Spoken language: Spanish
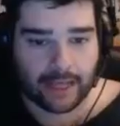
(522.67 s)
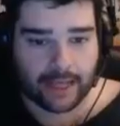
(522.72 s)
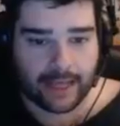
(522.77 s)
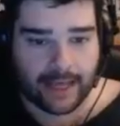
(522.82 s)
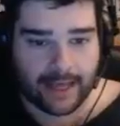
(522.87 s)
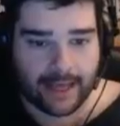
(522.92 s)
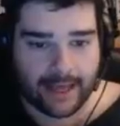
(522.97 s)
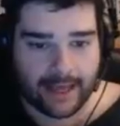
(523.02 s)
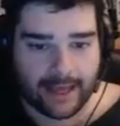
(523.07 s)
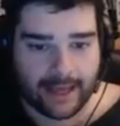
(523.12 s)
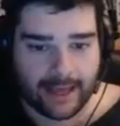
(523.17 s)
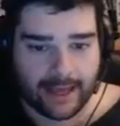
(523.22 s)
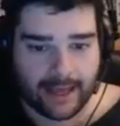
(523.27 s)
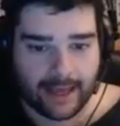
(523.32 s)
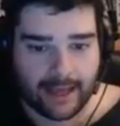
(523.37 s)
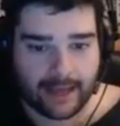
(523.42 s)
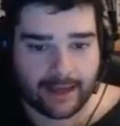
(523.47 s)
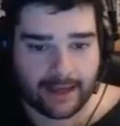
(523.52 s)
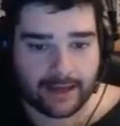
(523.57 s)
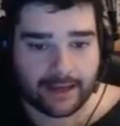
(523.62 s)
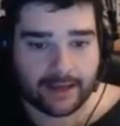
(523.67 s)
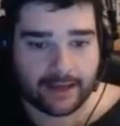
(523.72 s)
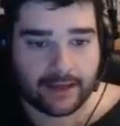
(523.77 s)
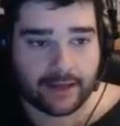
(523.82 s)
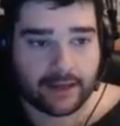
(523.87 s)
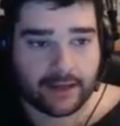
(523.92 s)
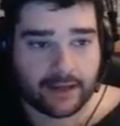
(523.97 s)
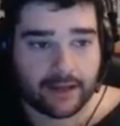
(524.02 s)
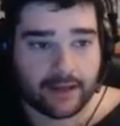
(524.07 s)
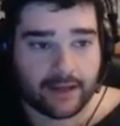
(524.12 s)
Eh,
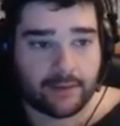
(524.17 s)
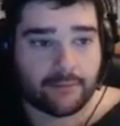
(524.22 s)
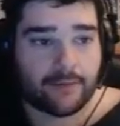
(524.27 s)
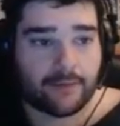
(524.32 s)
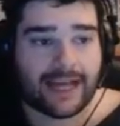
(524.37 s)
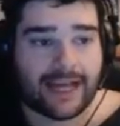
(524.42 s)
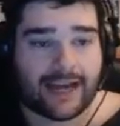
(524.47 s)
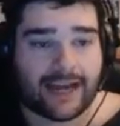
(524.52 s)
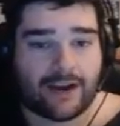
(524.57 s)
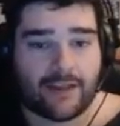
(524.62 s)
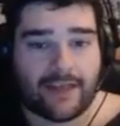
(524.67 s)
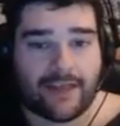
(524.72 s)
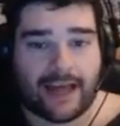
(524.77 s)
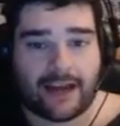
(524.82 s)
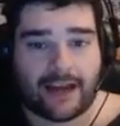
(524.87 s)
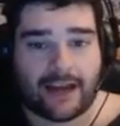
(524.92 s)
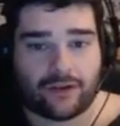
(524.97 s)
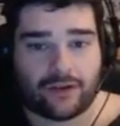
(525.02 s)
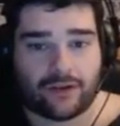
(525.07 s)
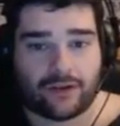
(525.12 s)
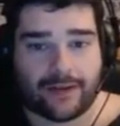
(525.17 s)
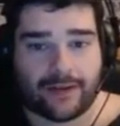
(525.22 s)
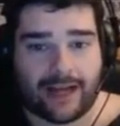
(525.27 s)
voy a rodear con los